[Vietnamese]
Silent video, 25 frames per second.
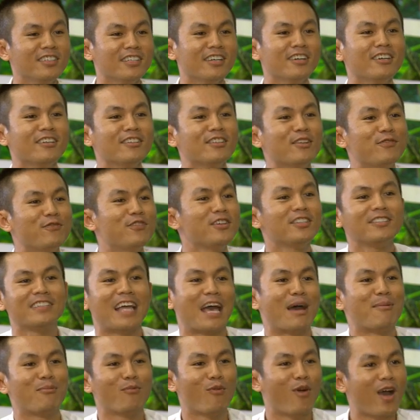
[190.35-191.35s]
nó nó phức
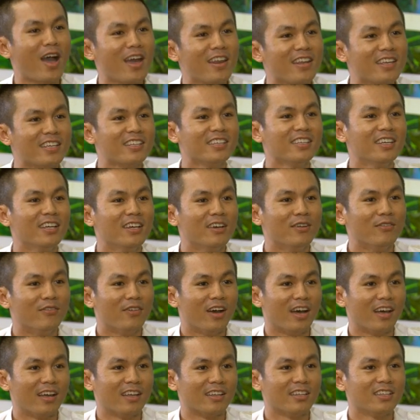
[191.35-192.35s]
tạp quá đi
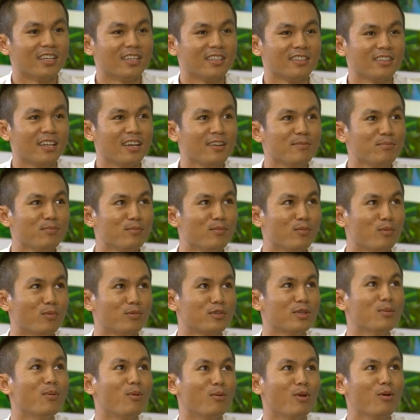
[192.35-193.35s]
và tới
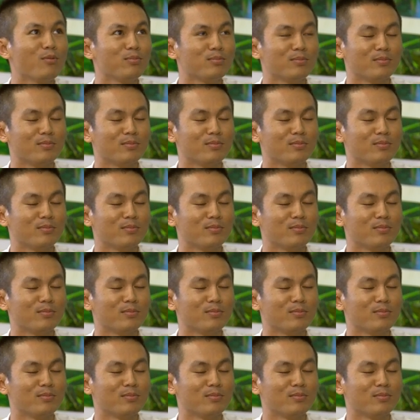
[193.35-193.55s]
tới một lúc